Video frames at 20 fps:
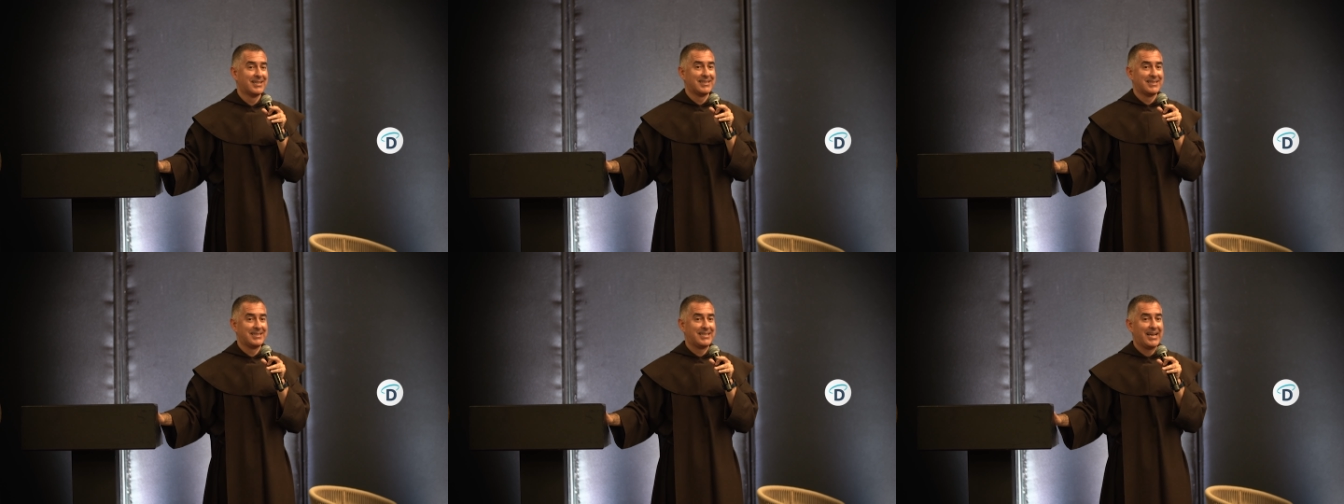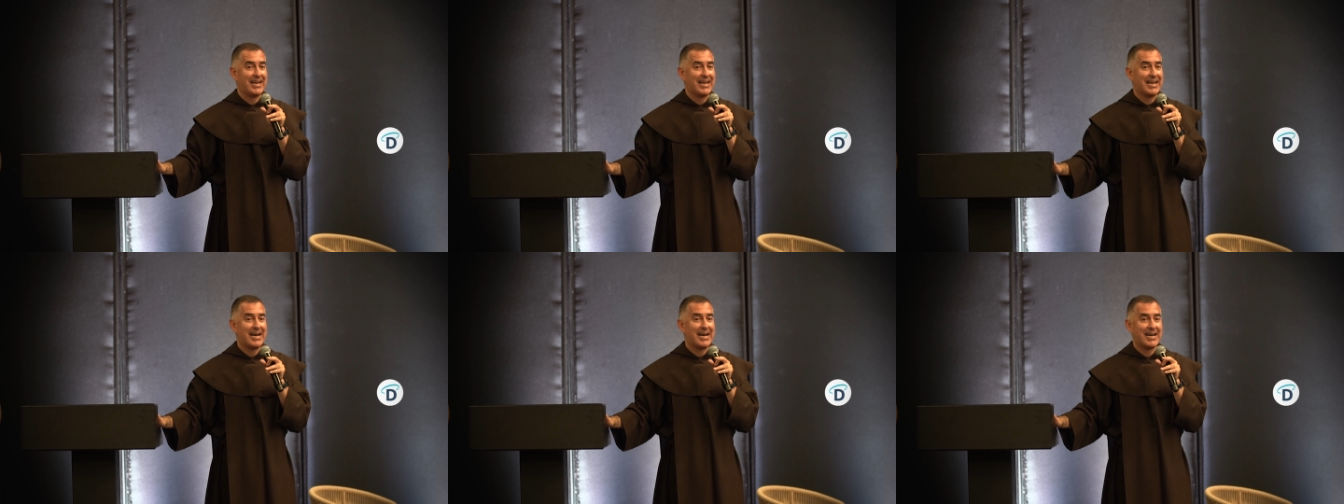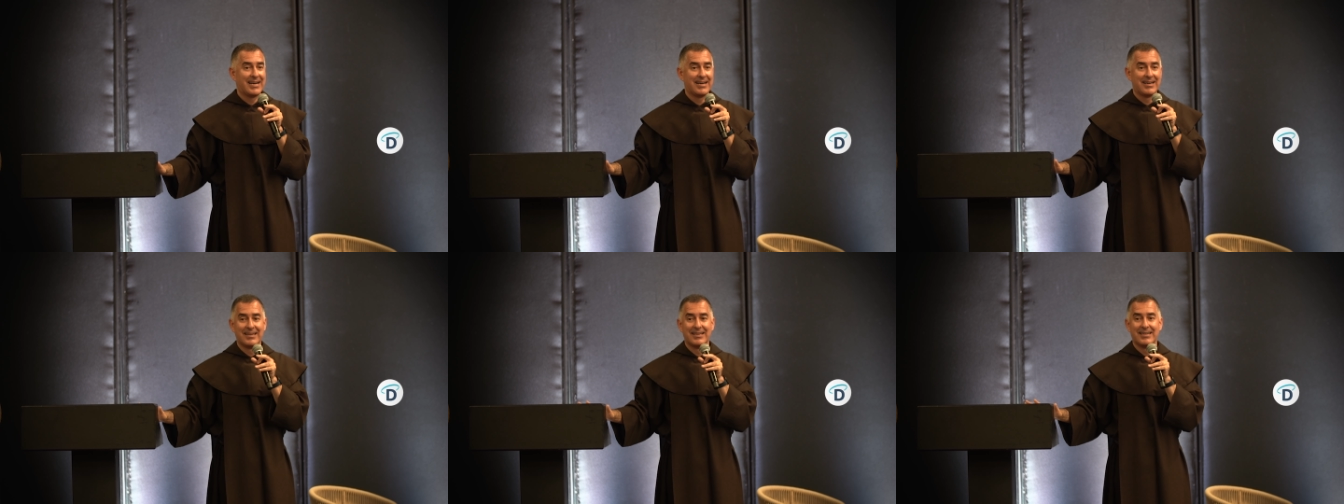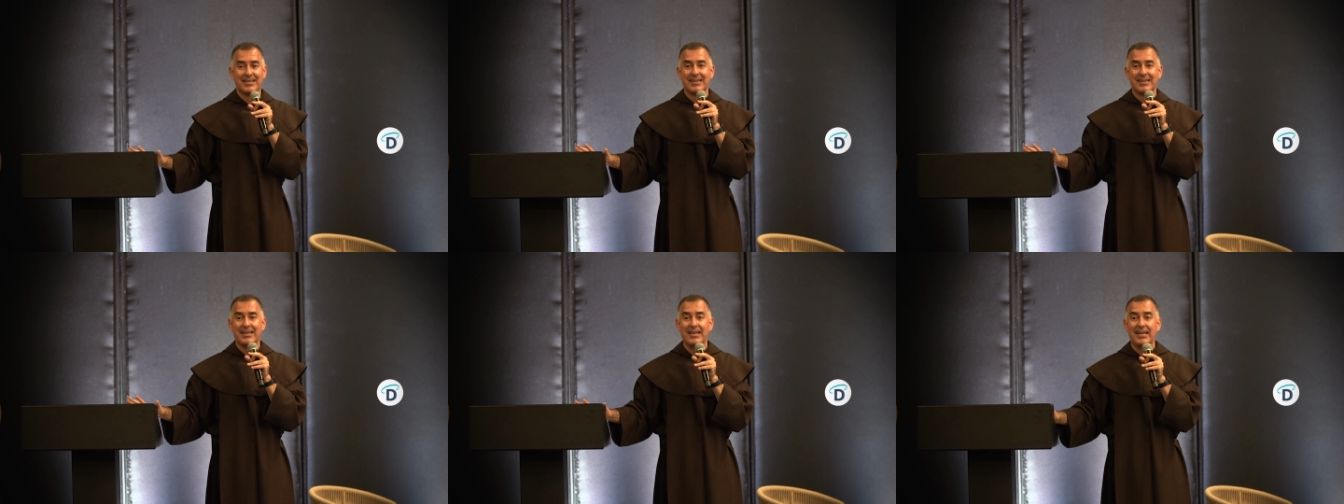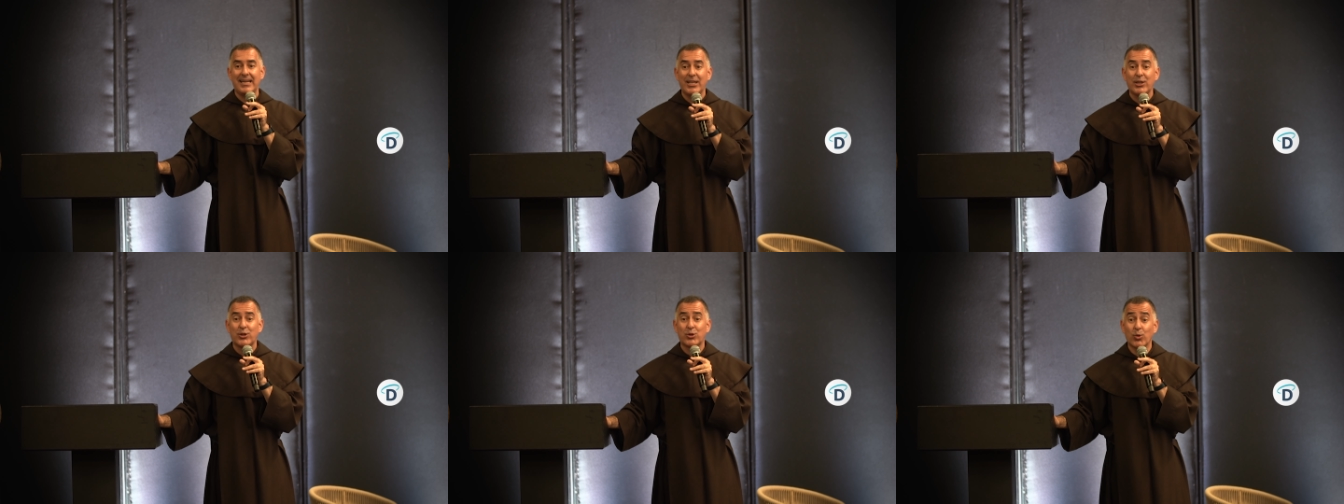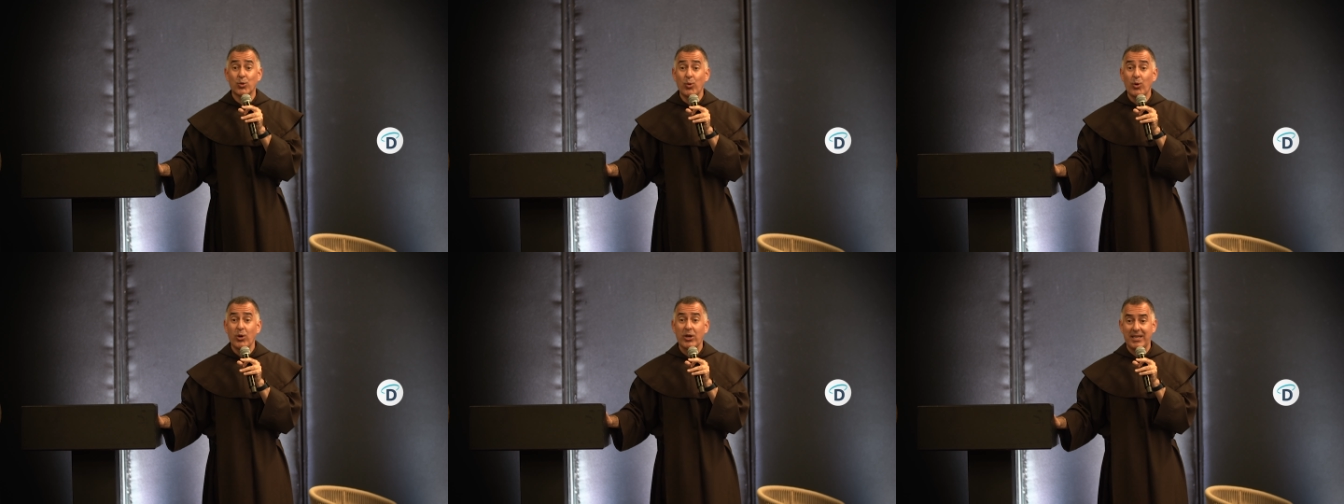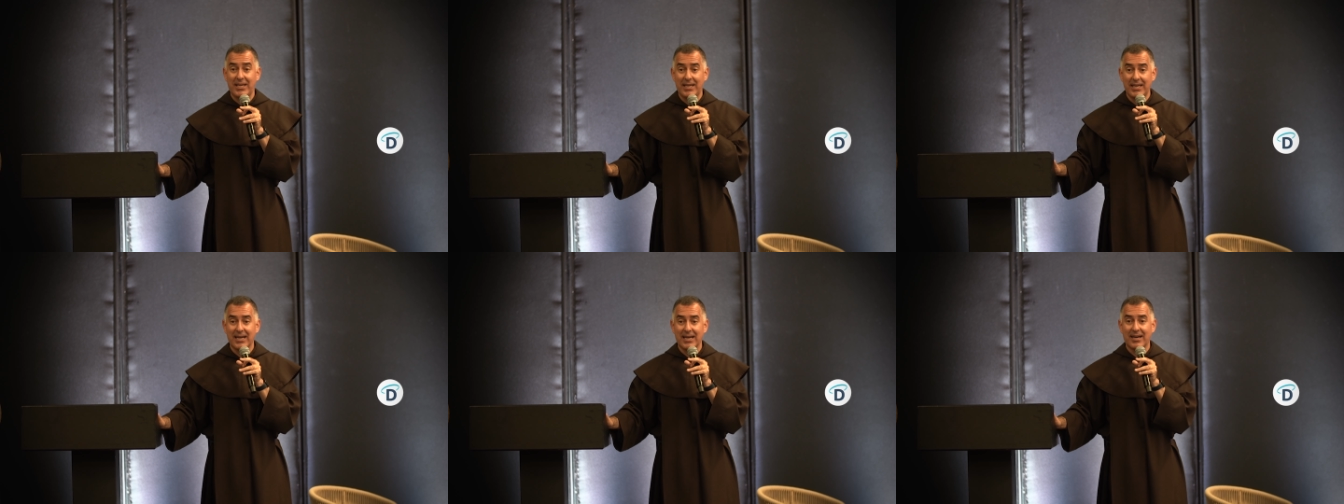de la
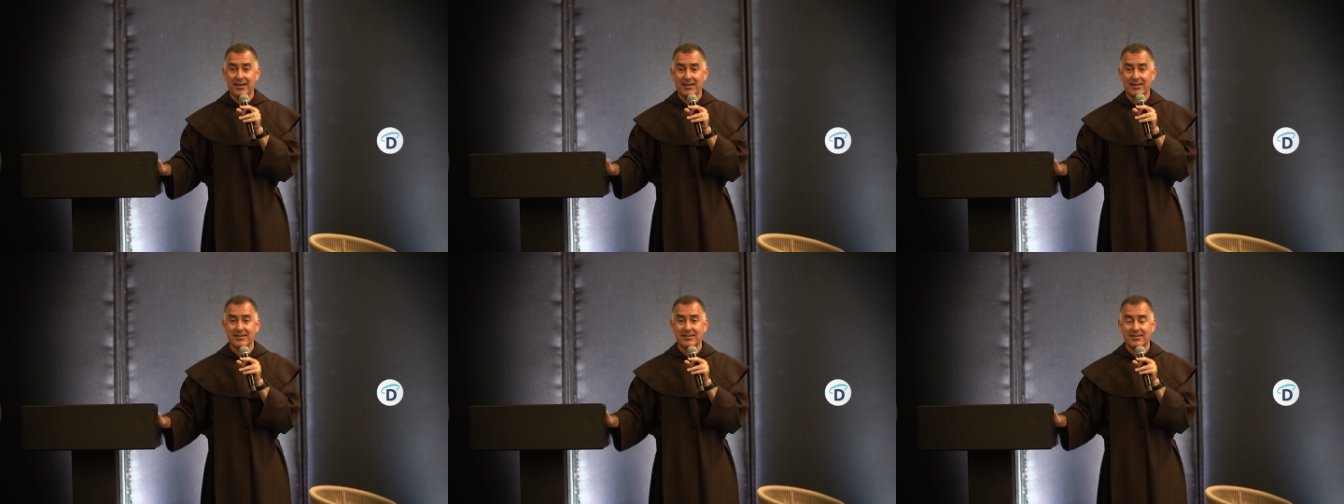liturgia